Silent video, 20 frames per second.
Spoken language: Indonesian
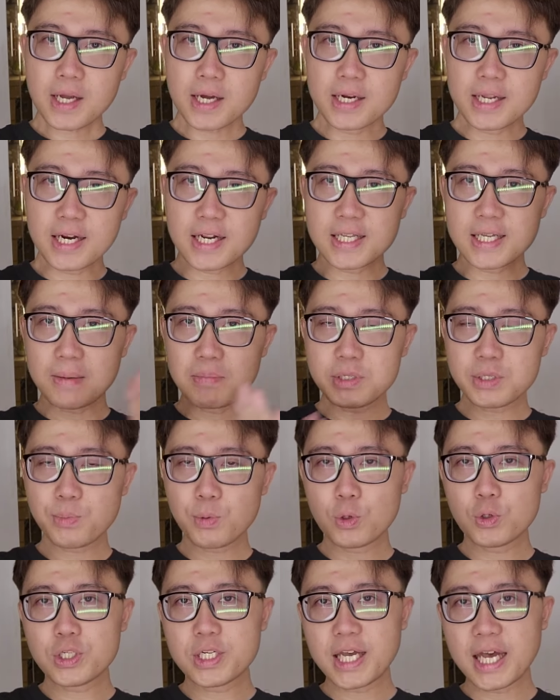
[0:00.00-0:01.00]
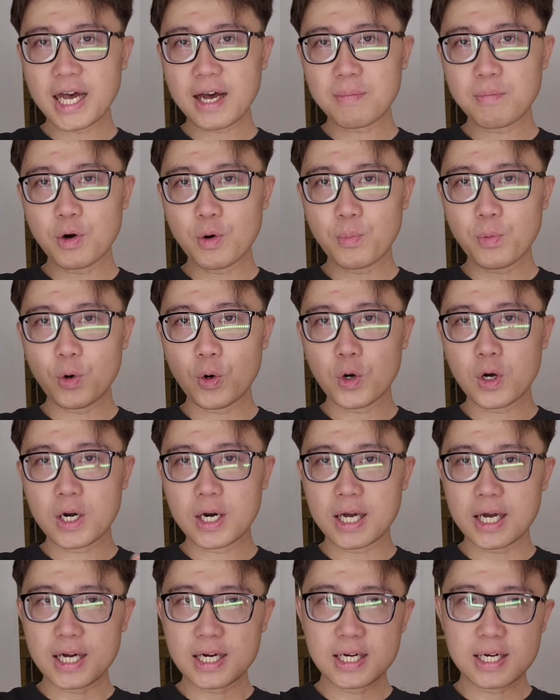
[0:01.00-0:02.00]
dari jam 10 siang
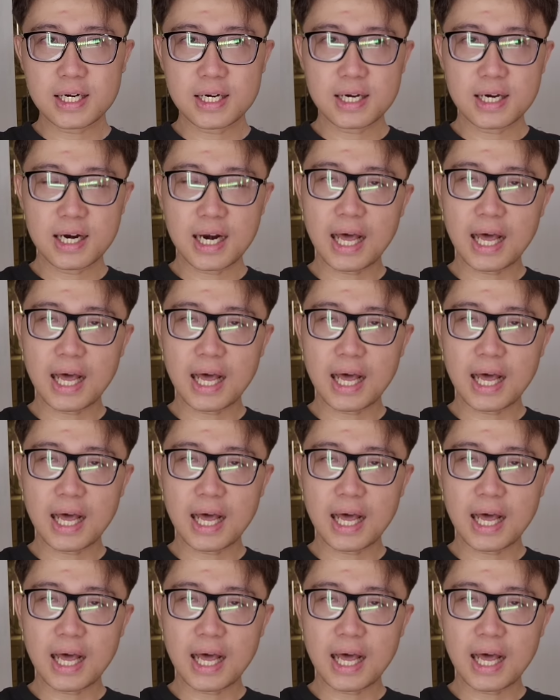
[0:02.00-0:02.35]
maupun uh,